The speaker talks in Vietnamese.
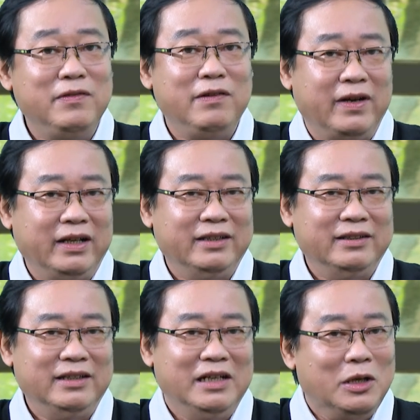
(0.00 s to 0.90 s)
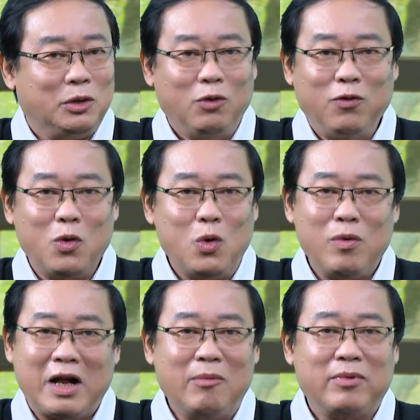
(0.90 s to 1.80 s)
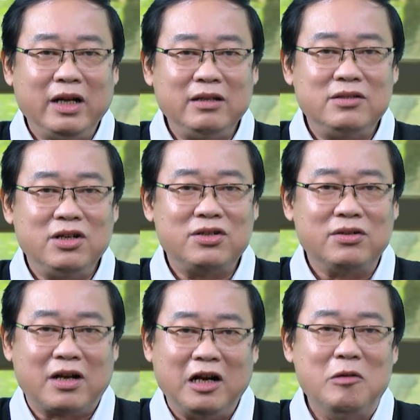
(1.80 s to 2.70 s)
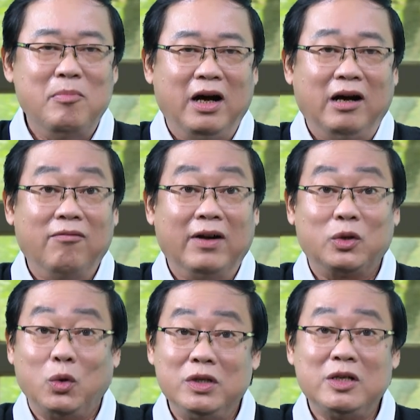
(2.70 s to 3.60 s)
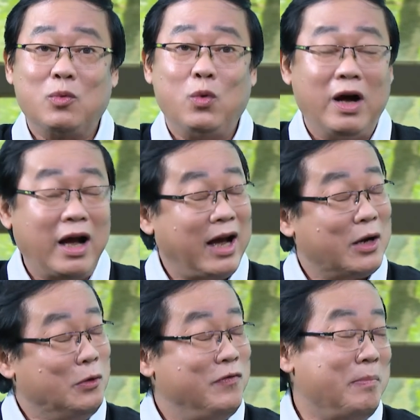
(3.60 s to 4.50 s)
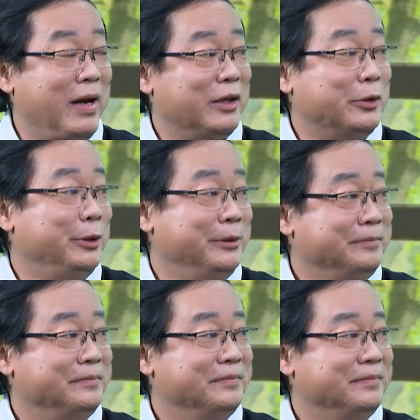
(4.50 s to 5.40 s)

Chính vì vậy, tôi vô cùng cảm kích trước sự cởi mở và tôn trọng của Ngà đối với mẹ tôi.